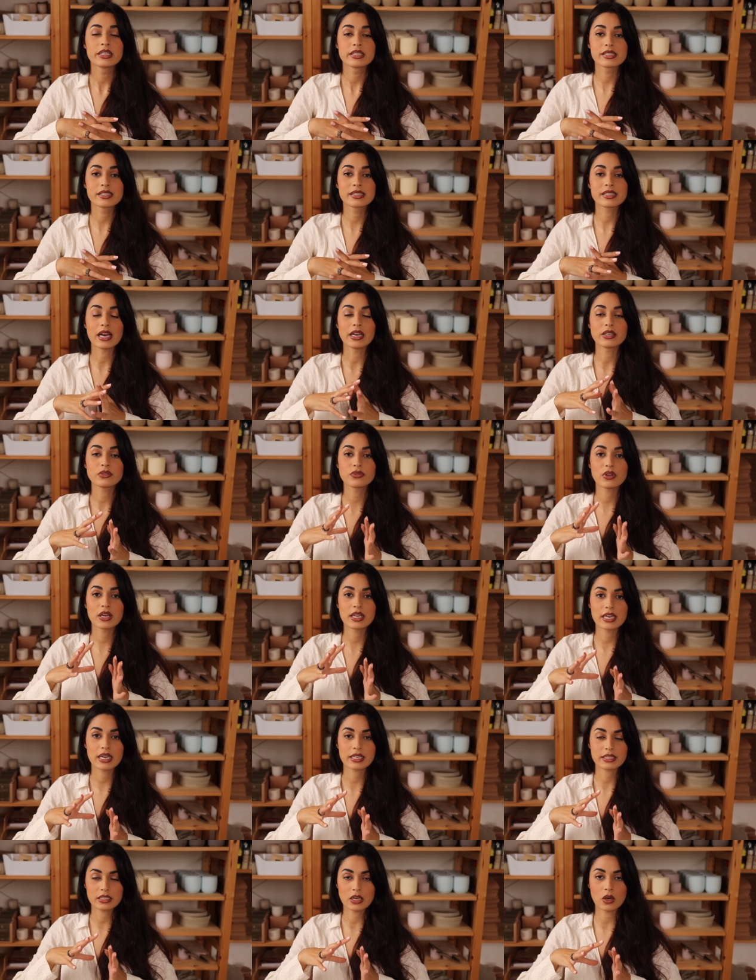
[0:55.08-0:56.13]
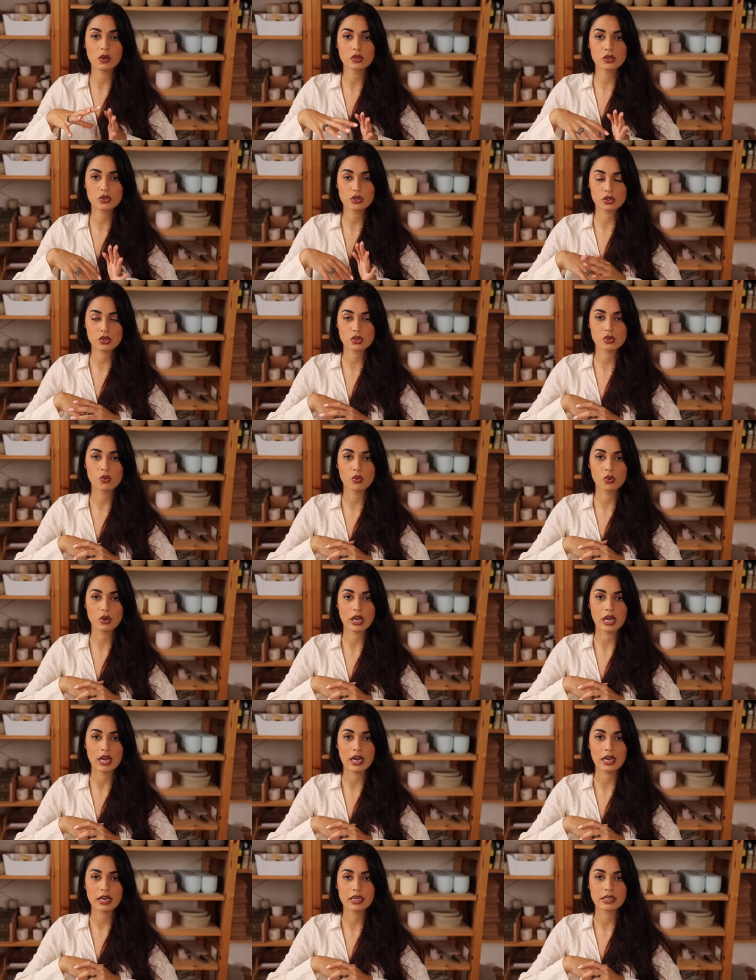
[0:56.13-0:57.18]
die sich einfach nackt
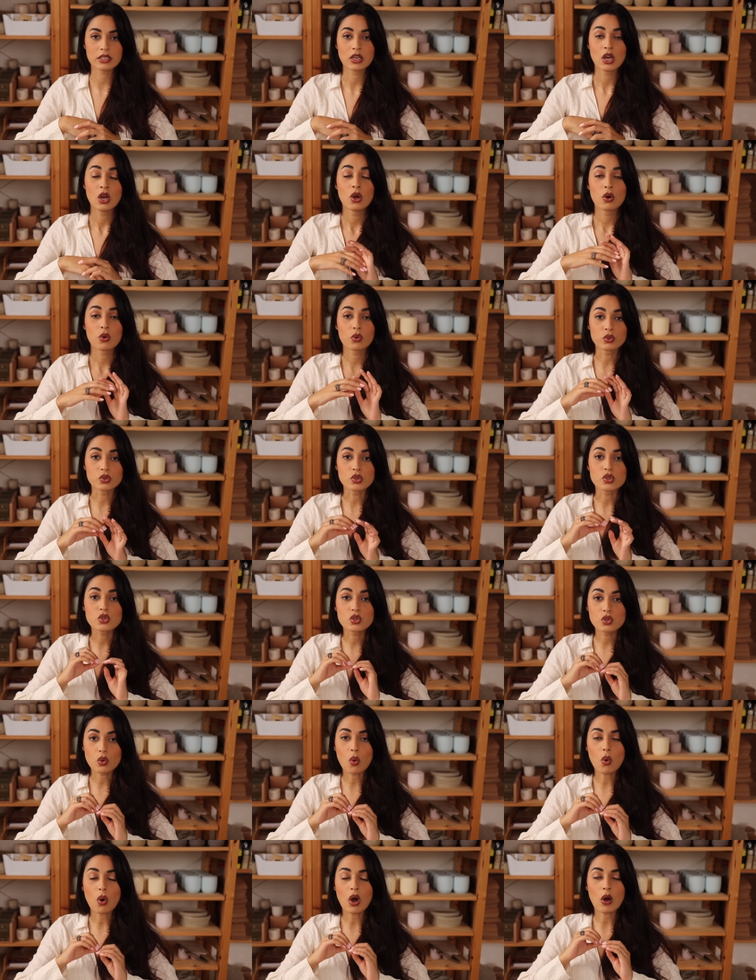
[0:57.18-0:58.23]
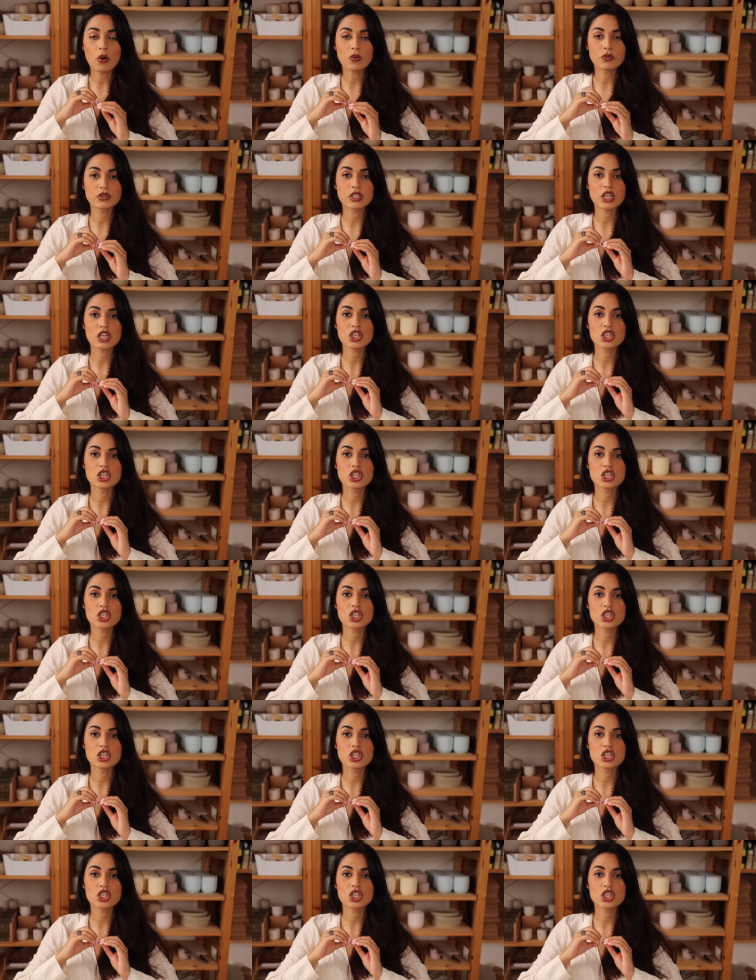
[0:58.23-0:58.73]
ausgezogen hat und so auf der